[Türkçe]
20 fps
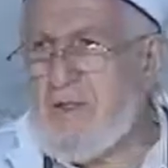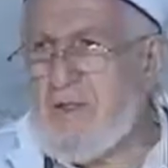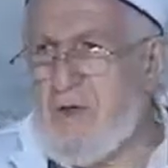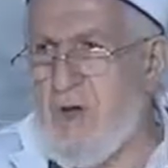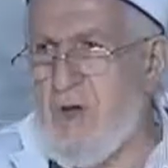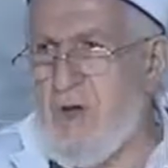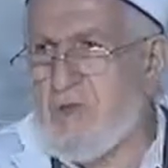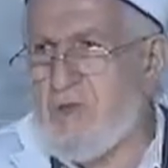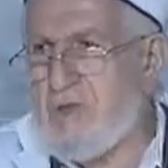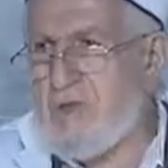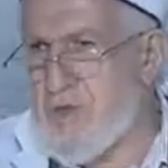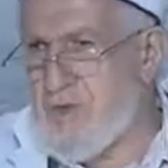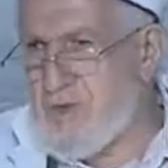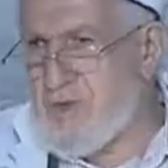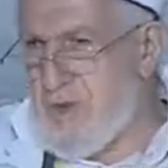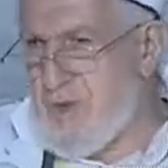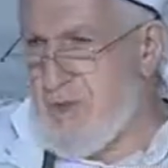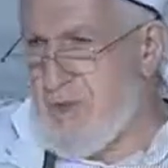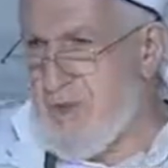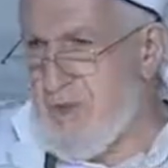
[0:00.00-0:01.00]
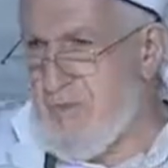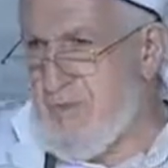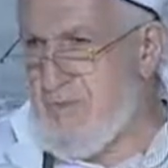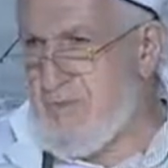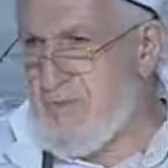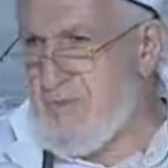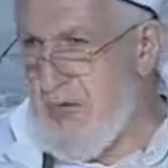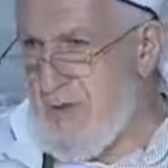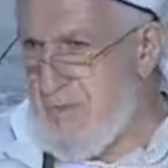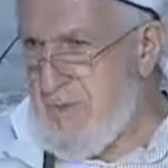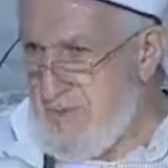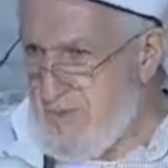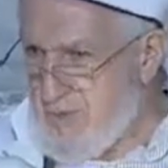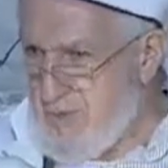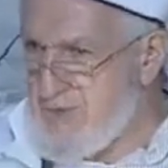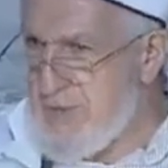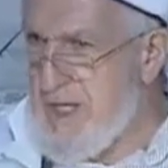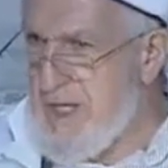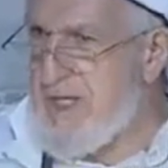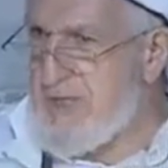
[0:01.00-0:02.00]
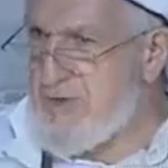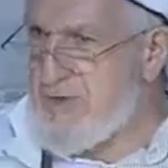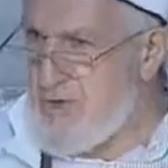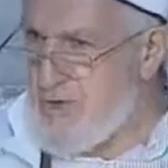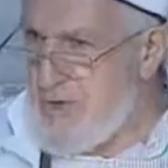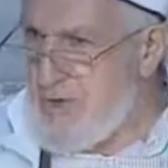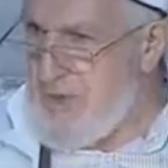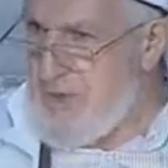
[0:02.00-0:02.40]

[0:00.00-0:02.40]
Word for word: Götürmüş onu. Ama bu tereddüdü